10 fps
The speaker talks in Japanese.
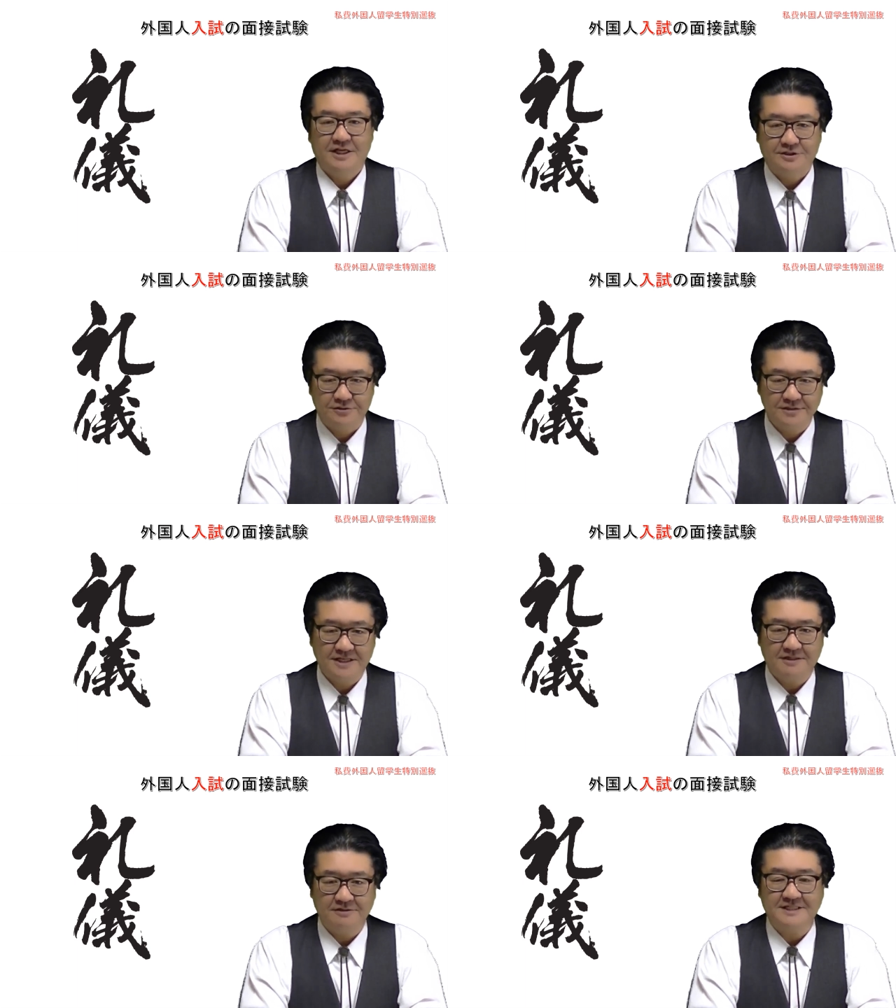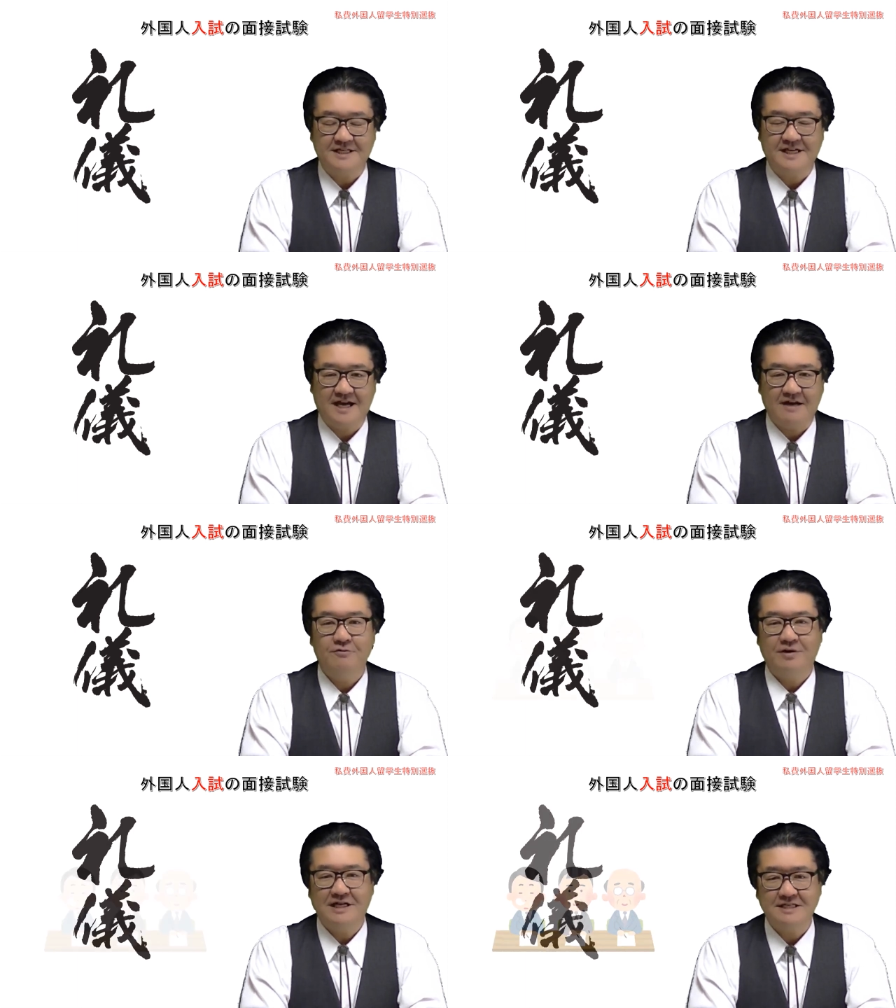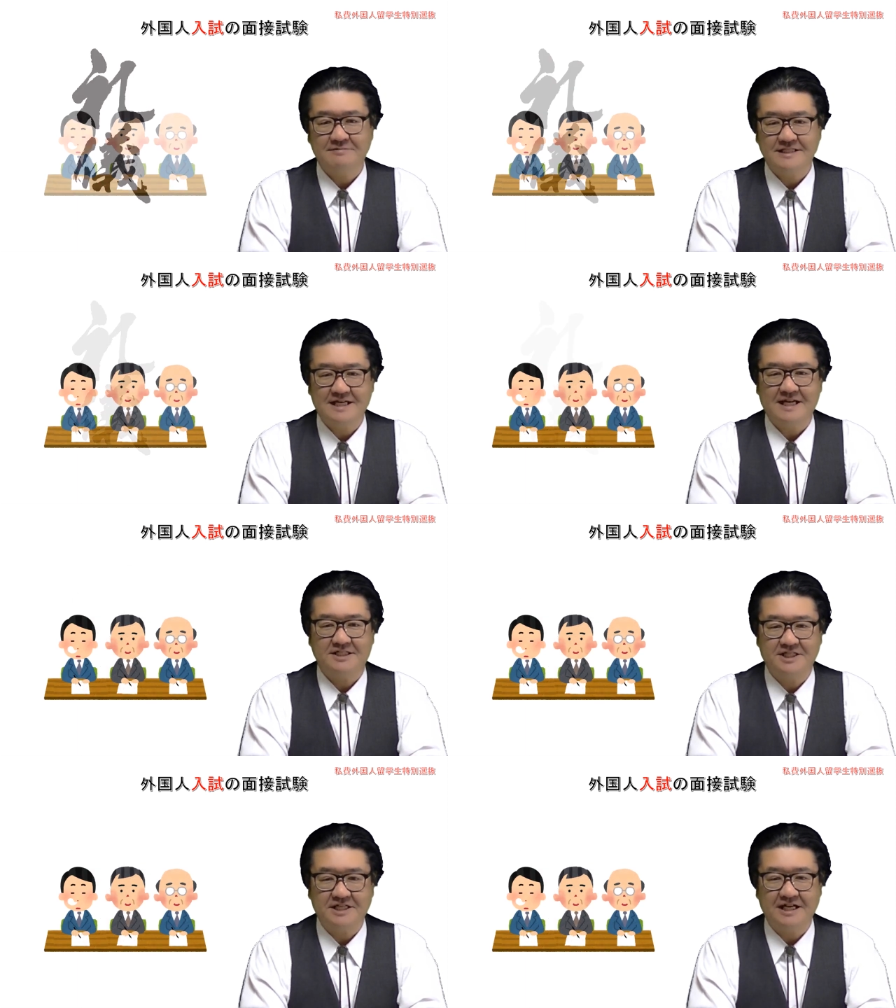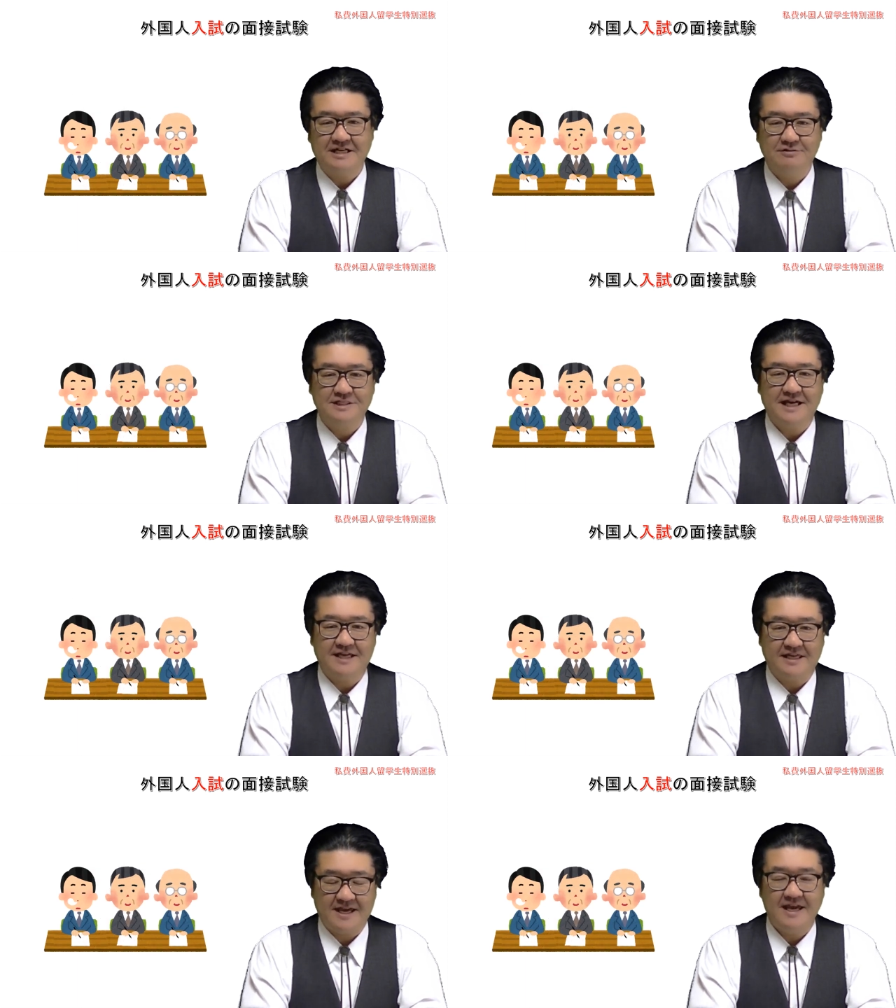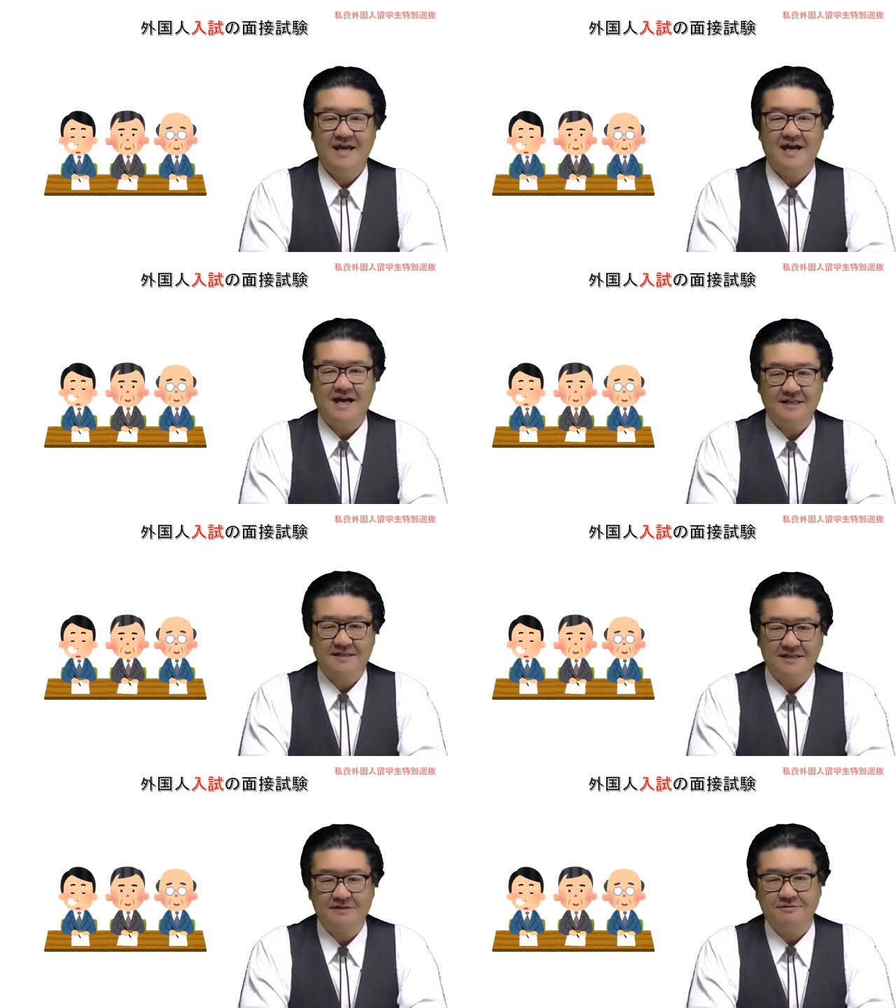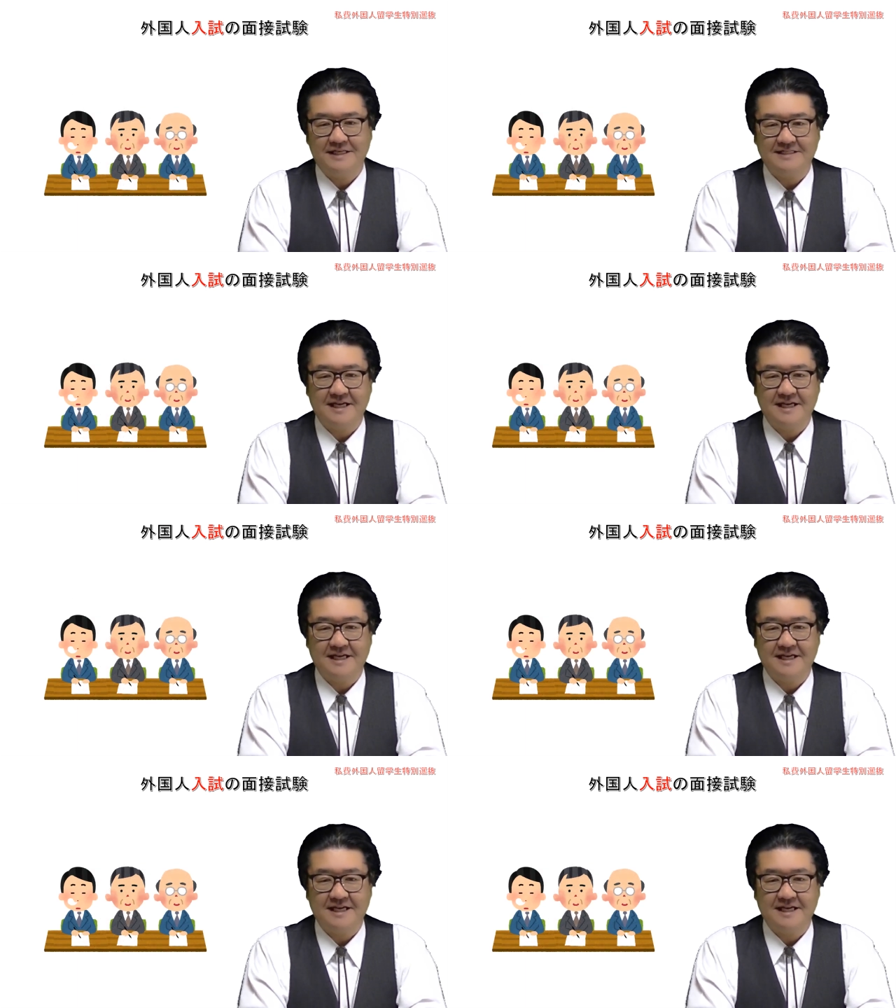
そんな人たちがわざわざ時間を割いて会ってくだ